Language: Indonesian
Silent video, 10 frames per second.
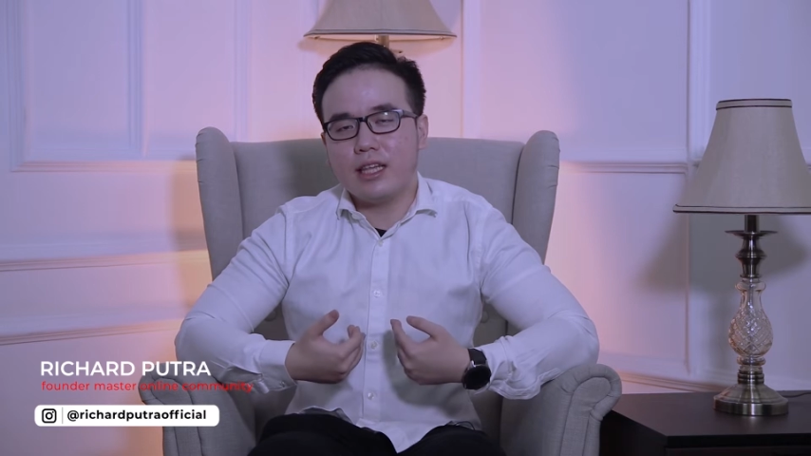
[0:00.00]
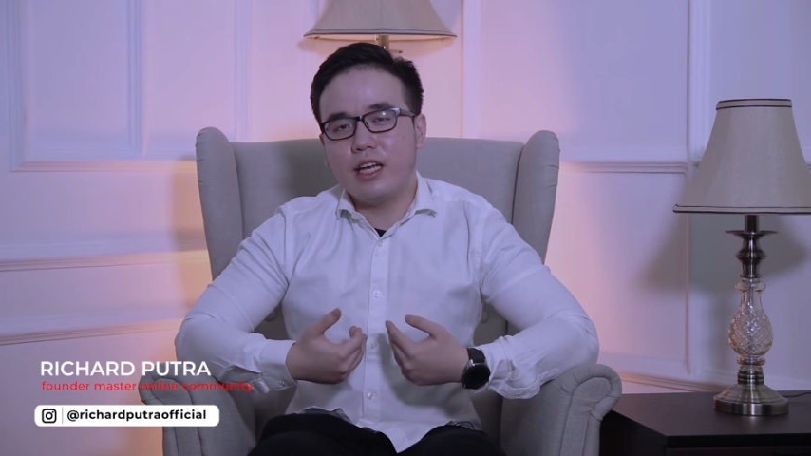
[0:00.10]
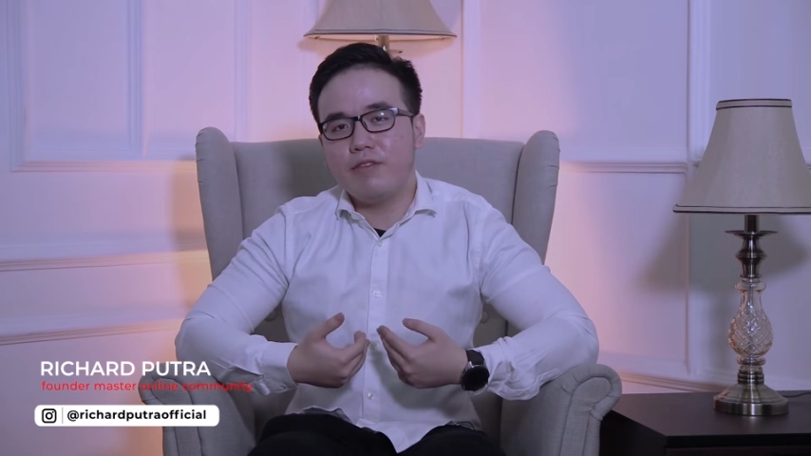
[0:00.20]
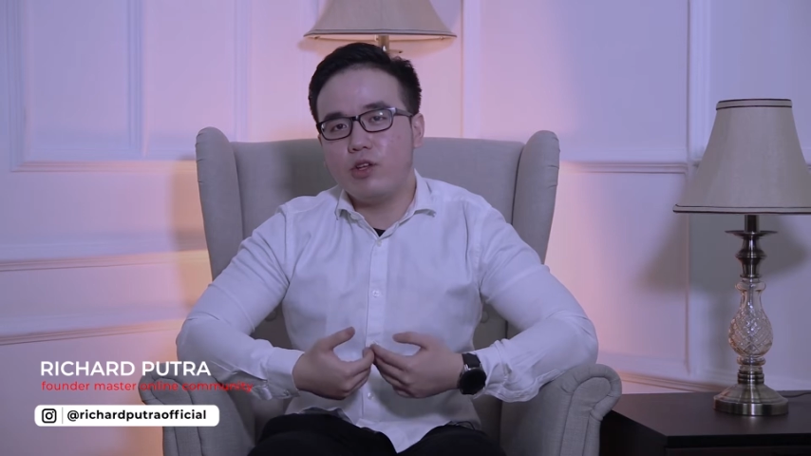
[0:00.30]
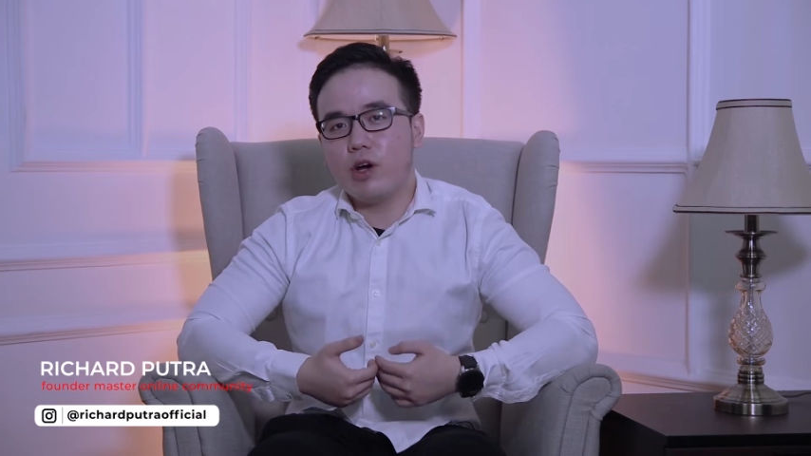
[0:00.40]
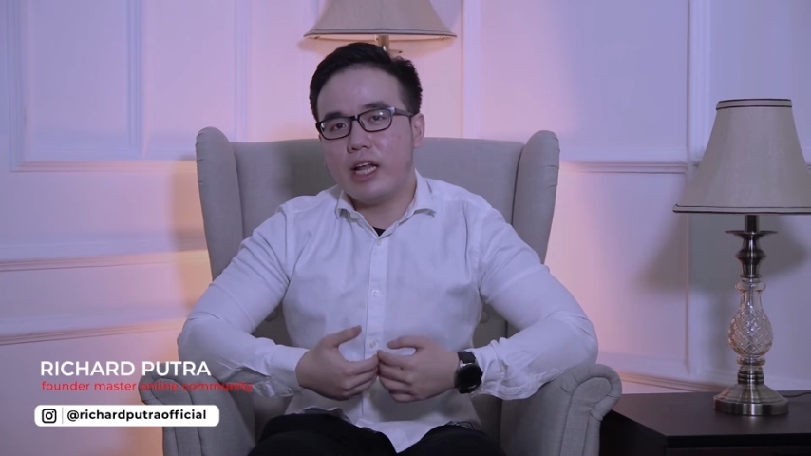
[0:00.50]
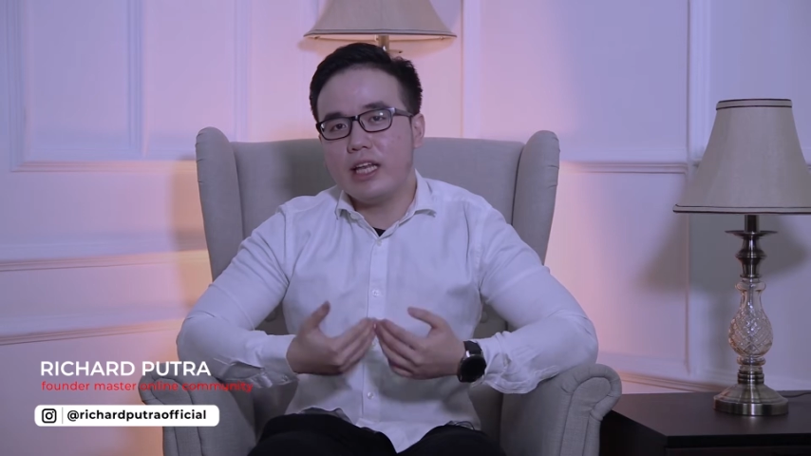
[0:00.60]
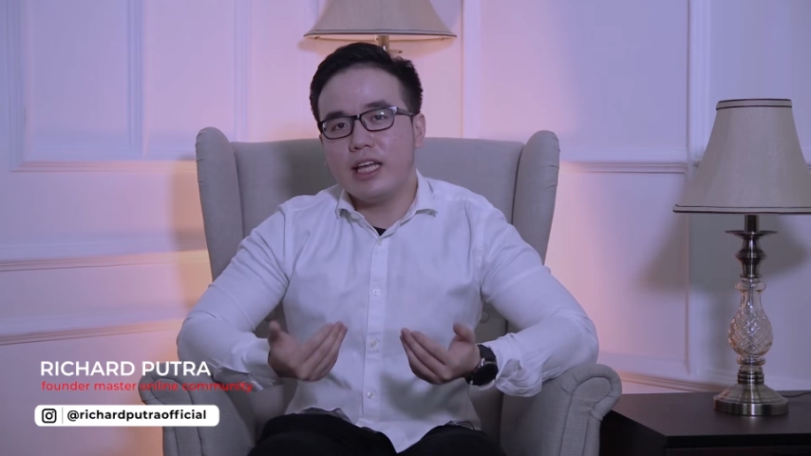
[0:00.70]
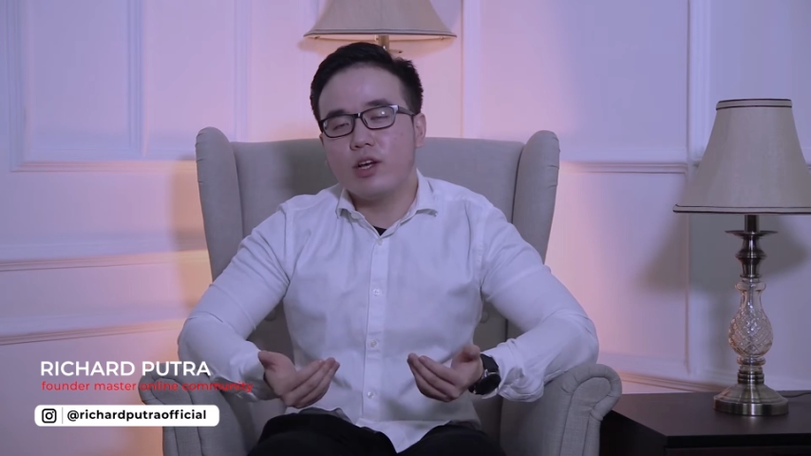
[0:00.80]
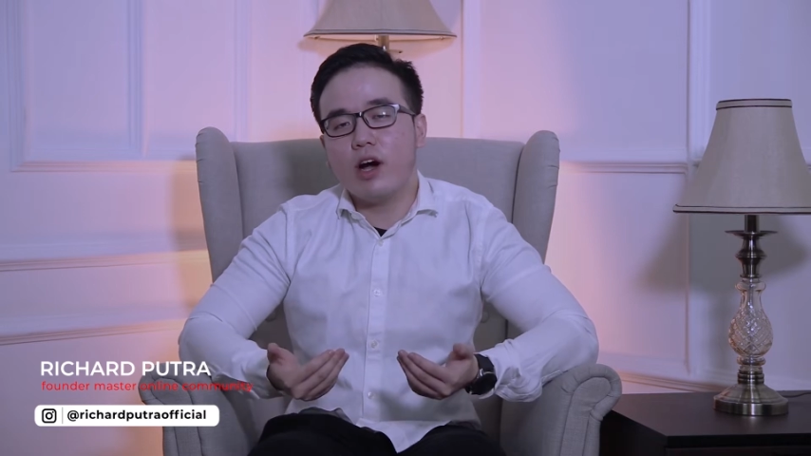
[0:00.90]
dan di video kali
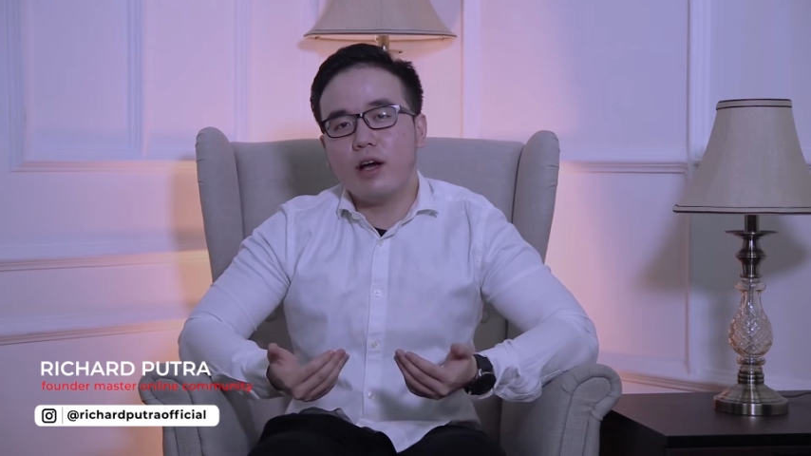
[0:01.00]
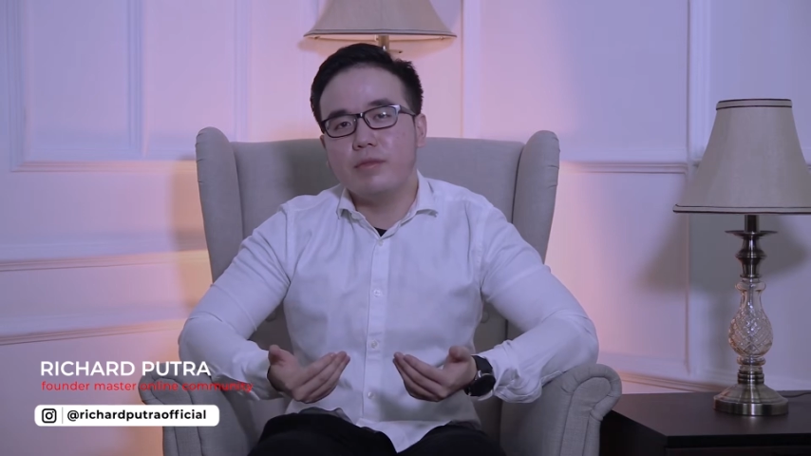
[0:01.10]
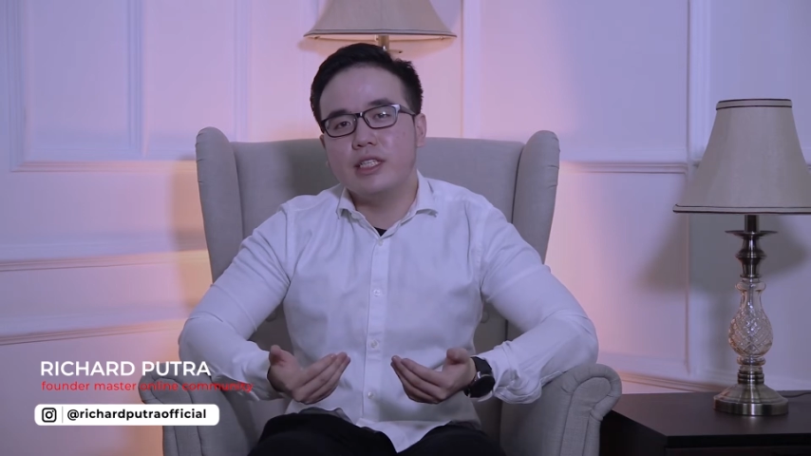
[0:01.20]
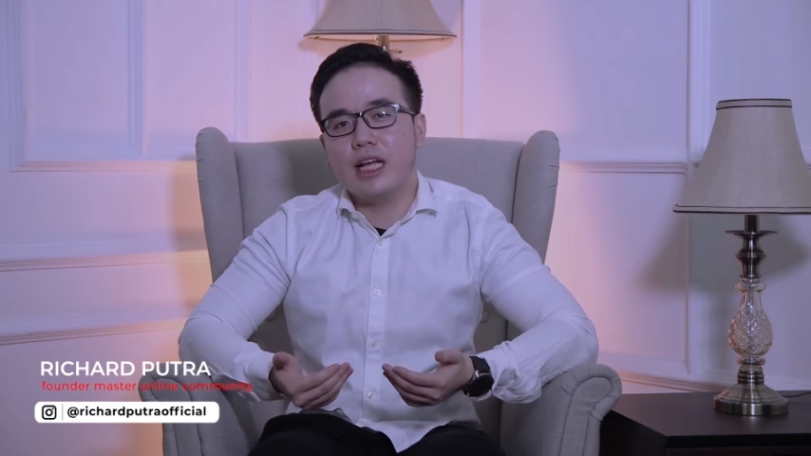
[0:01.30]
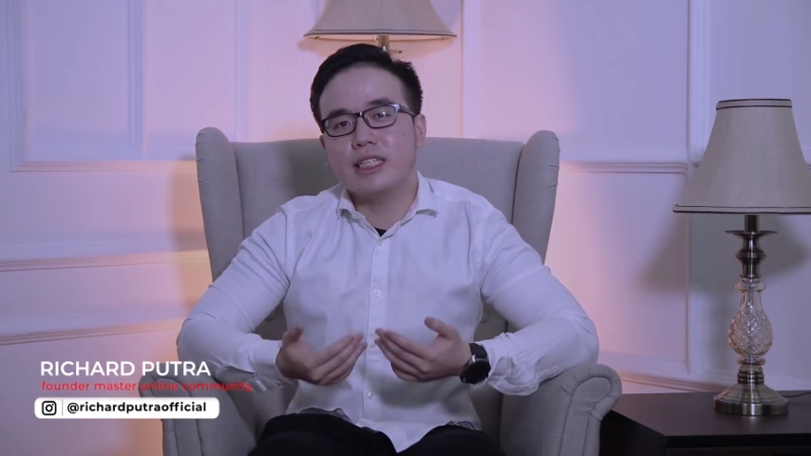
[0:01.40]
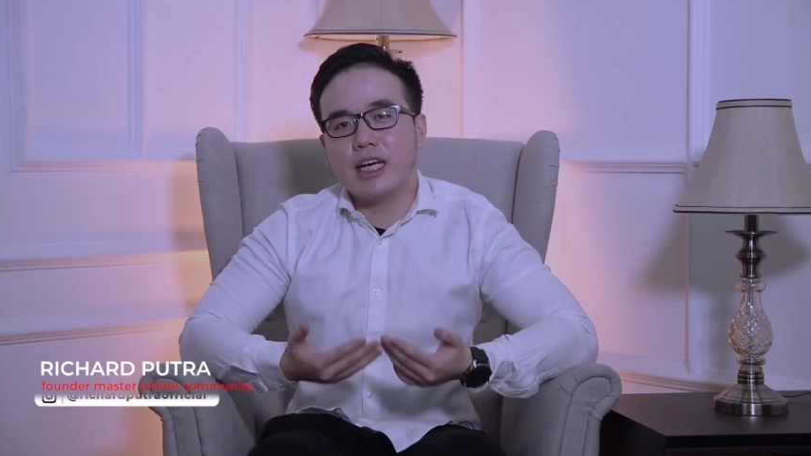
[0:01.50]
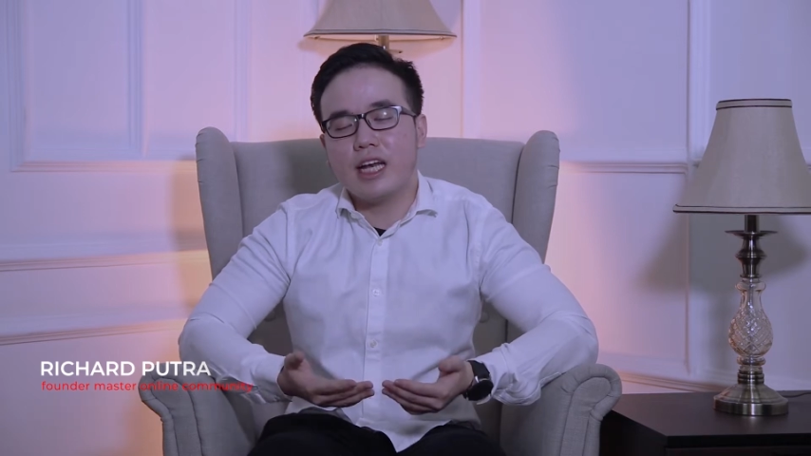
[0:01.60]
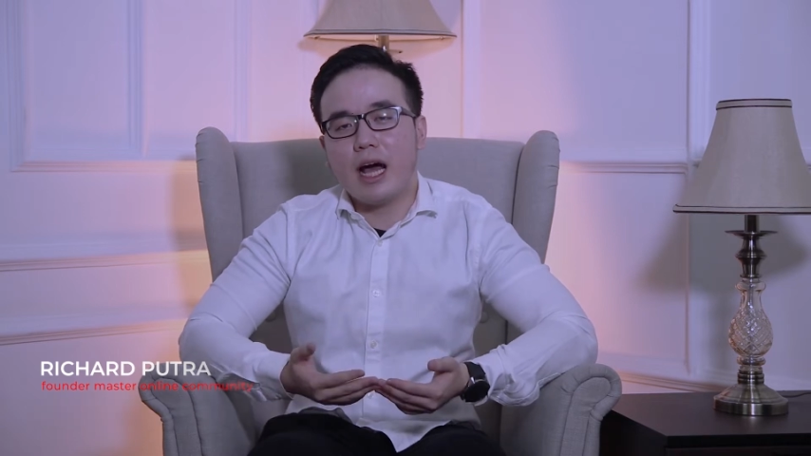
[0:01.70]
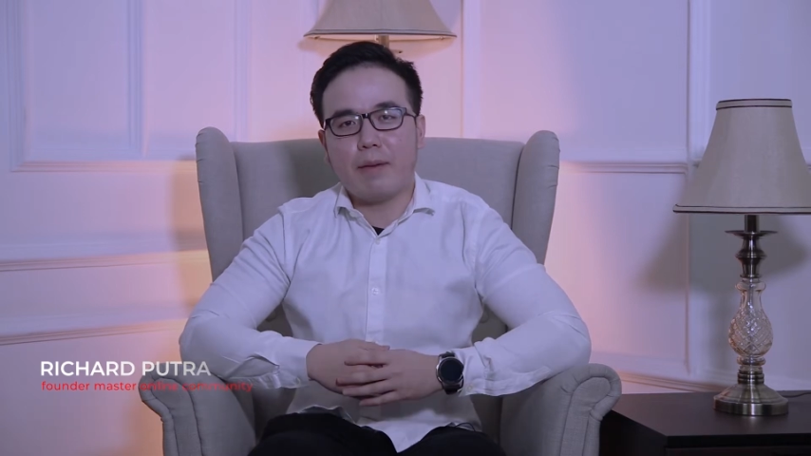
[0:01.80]
ini gue akan menjelaskan